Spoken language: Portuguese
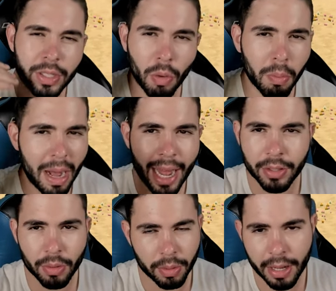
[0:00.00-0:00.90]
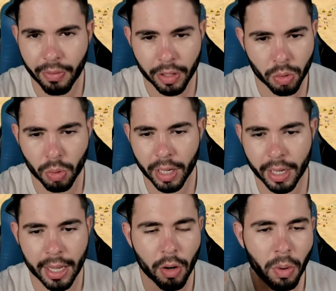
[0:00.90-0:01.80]
fazer o básico da infraestrutura
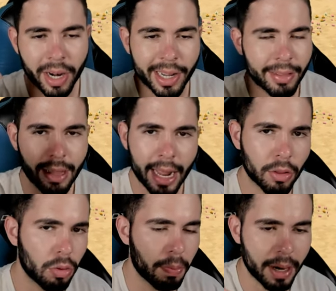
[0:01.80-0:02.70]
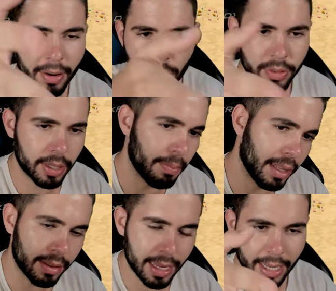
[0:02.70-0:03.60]
aqui como arquiteto para conseguir
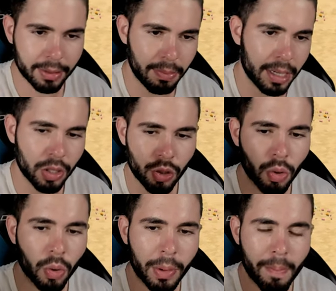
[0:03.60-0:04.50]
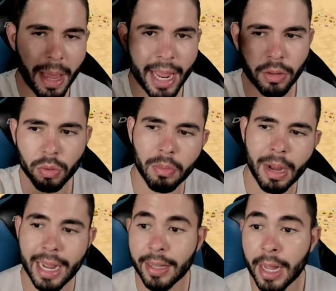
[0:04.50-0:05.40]
manter as minas de ouro em pé e tudo
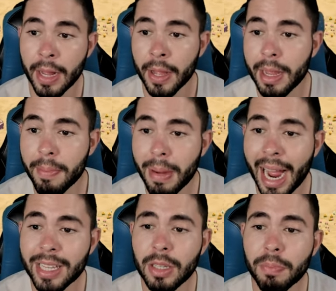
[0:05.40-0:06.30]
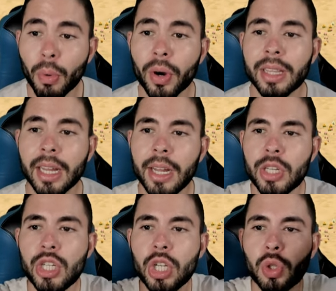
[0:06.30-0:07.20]
mais. E mais
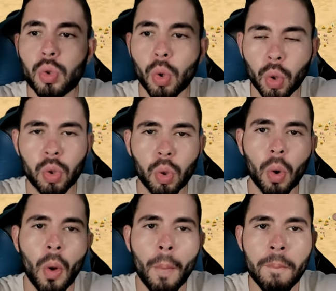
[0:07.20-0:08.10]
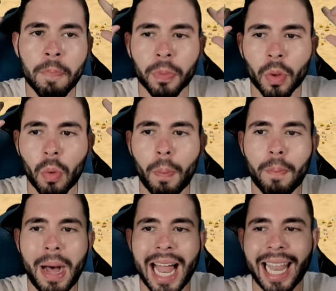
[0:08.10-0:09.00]
importante de tudo, o
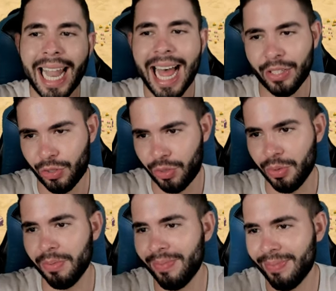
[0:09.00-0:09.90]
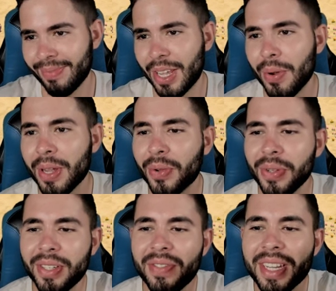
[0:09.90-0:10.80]
palácio que eu
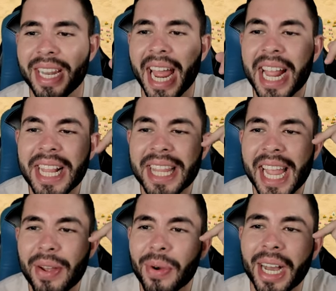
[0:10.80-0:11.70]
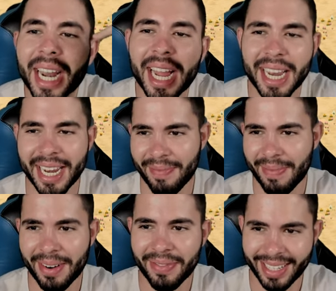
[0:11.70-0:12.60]
inclusive nem tenho grana
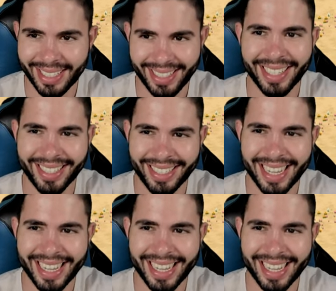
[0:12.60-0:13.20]
para fazer,